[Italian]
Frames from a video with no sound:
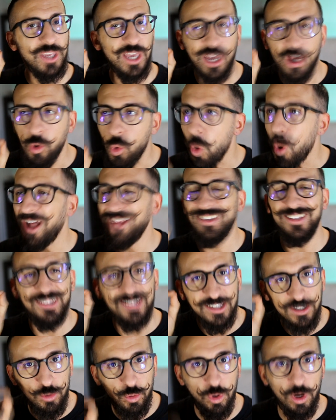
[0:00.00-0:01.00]
che quasi
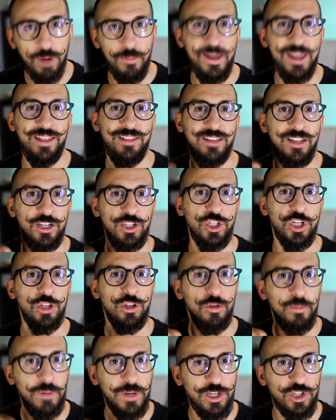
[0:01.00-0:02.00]
sicuramente al
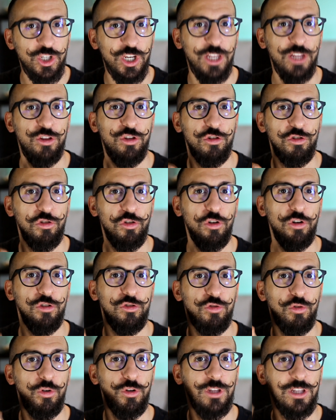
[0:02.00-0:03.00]
100% sono il
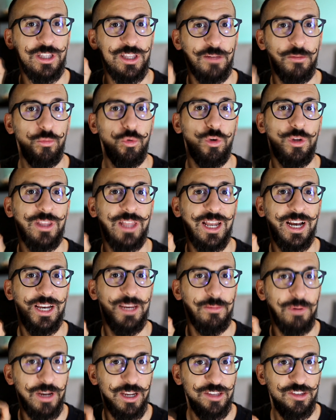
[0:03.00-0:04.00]
suono dei tamburi della
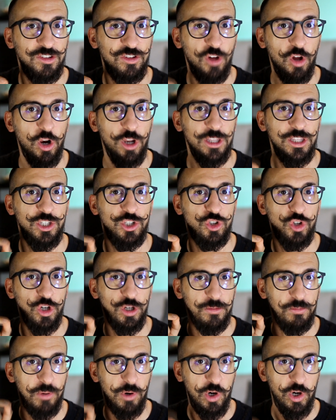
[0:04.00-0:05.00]
liberazione di
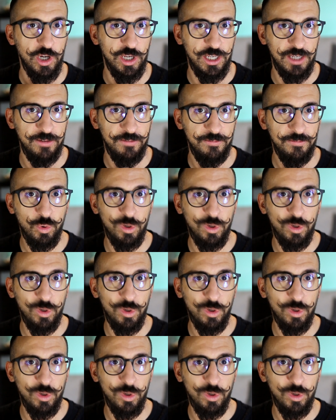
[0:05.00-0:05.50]
Joy Boy.